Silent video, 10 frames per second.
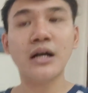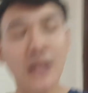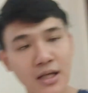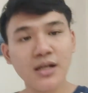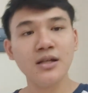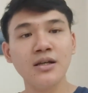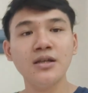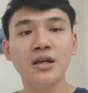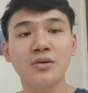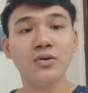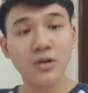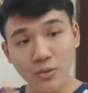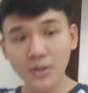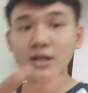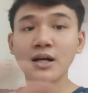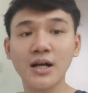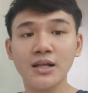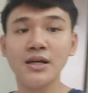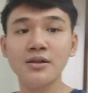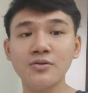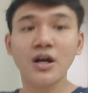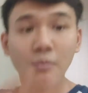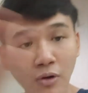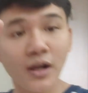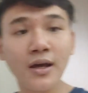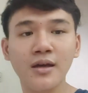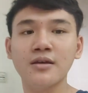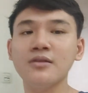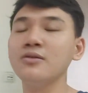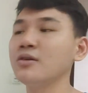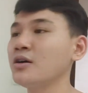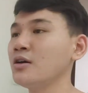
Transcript: kalian lagi atau ke keluarga kalian juga boleh gitu.